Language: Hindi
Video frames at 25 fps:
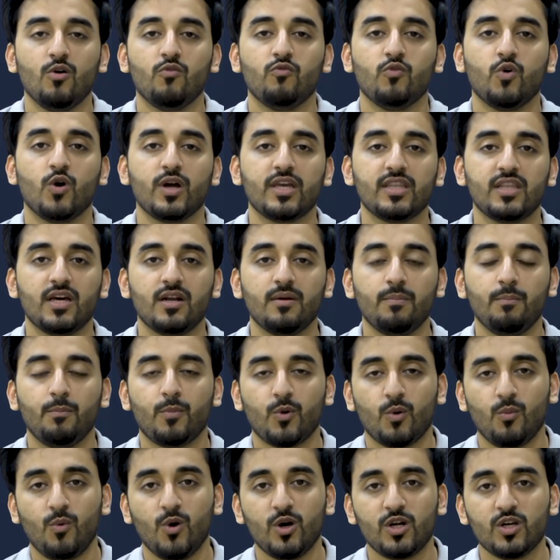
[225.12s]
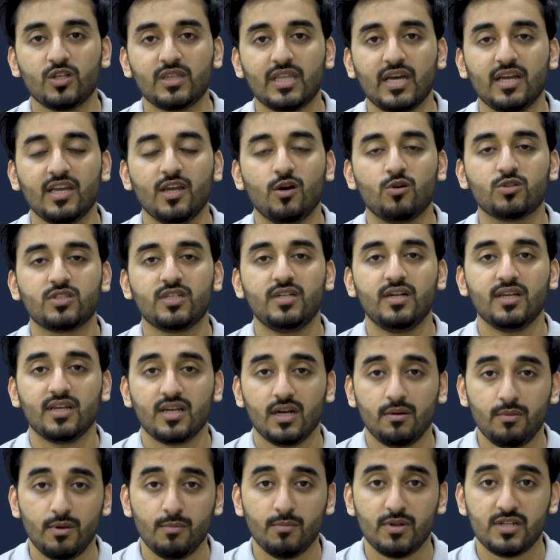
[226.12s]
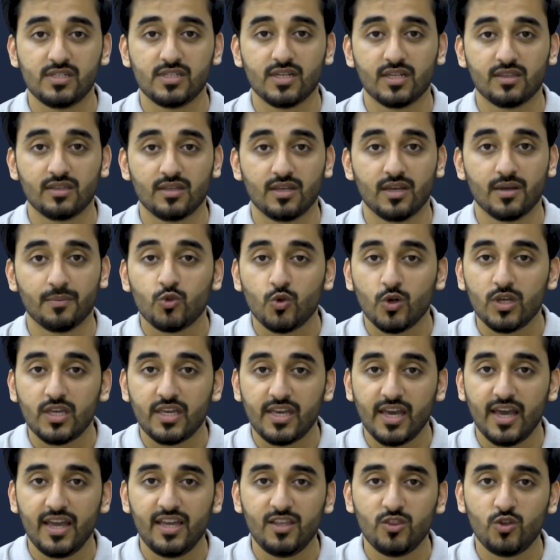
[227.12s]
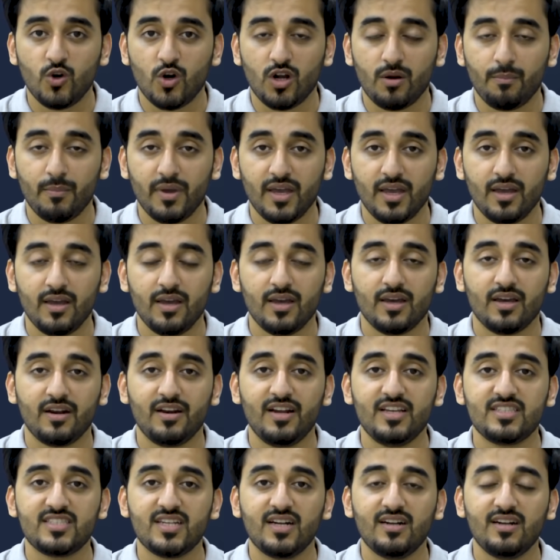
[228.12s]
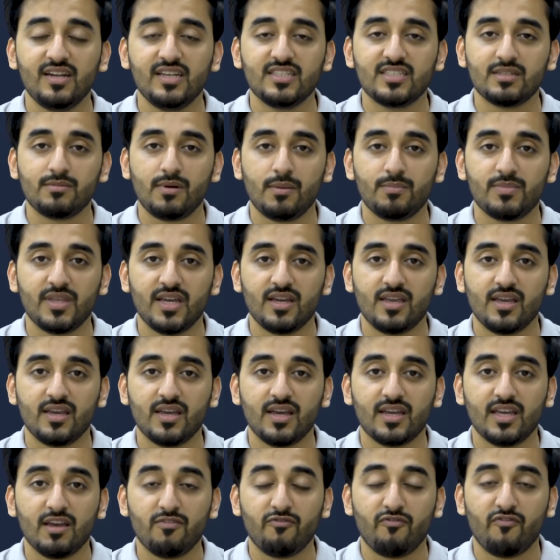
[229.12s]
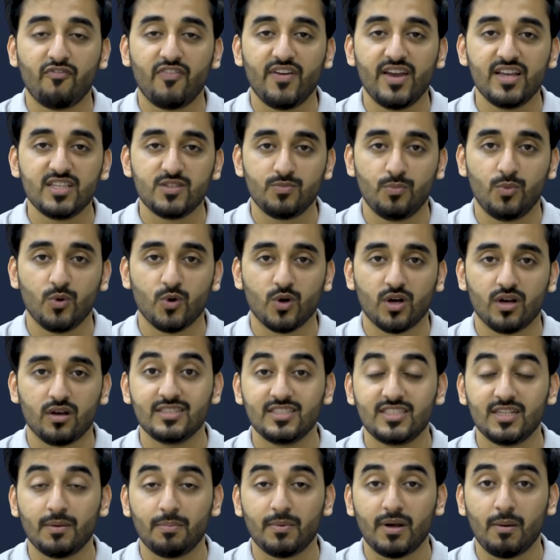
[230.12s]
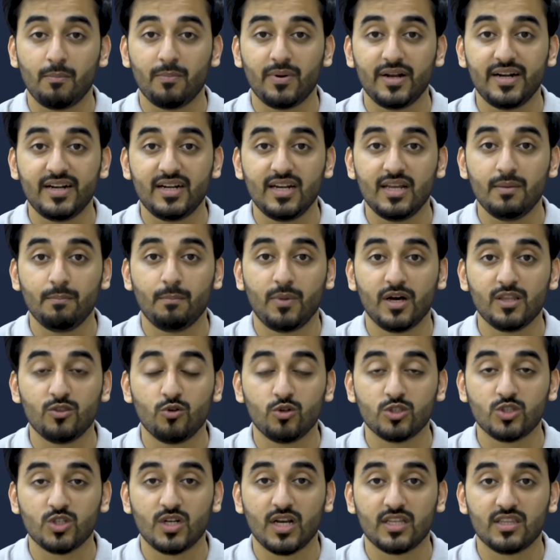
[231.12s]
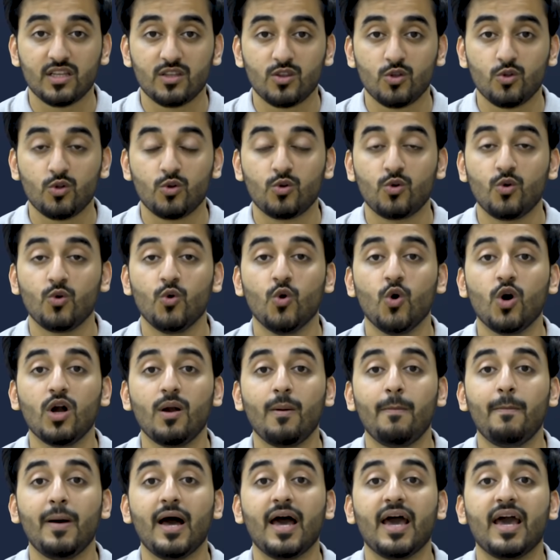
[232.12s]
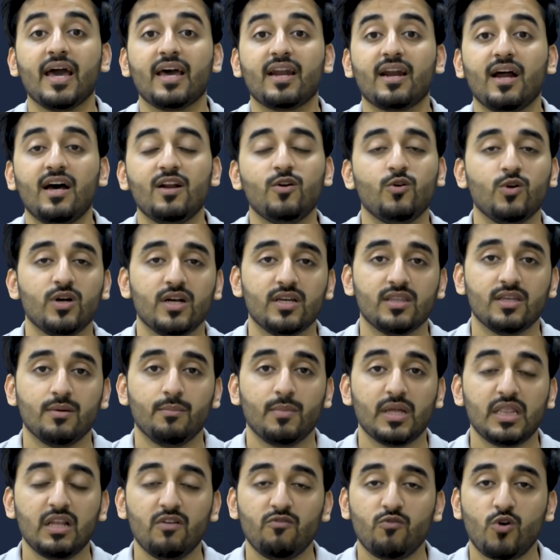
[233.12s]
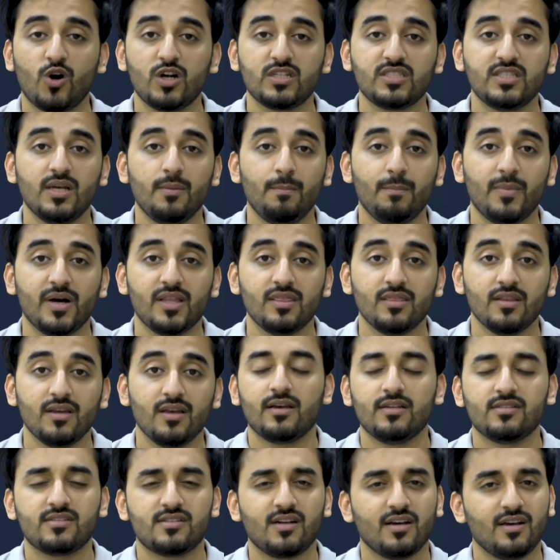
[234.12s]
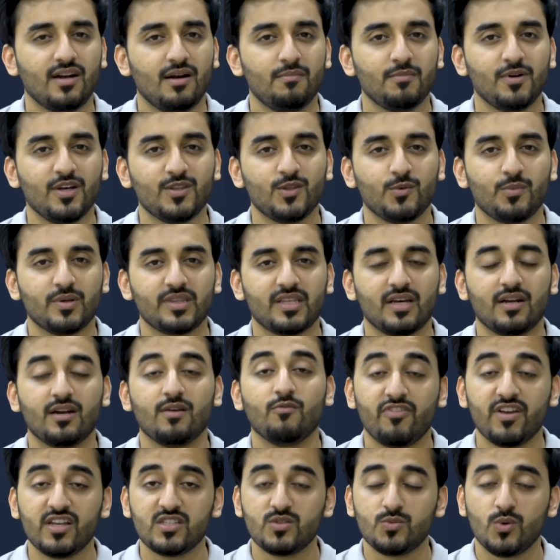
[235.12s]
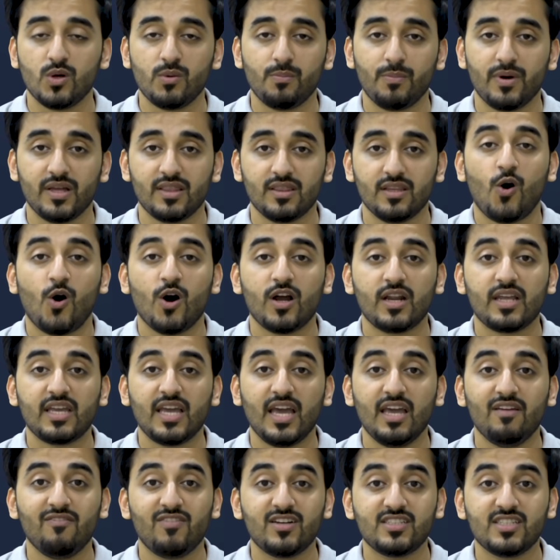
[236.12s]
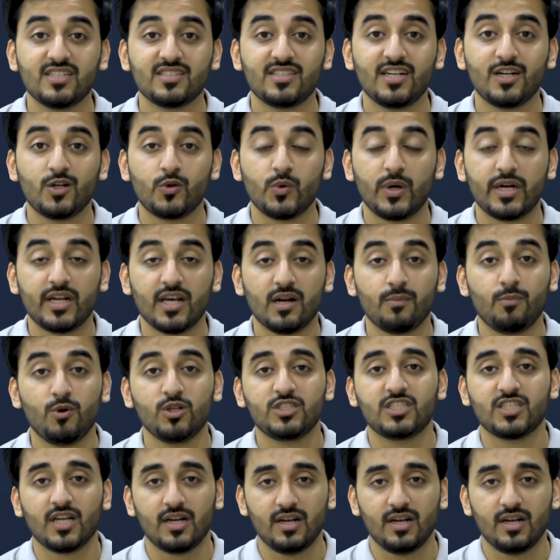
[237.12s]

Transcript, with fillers: वो इधर प्रमोट होता है या उसे डिग्री भी मिल जाती है तो यही दौर में रिसेंटली जब आप देखेंगे कि फेसबुक जब कंप्लीटली बंद हो चुका था तो लोग हैरान हो गए थे मतलब व्हाट्सएप बंद इंस्टाग्राम का तो पता नहीं फेसबुक बंद और यही वजह से ट्विटर बहुत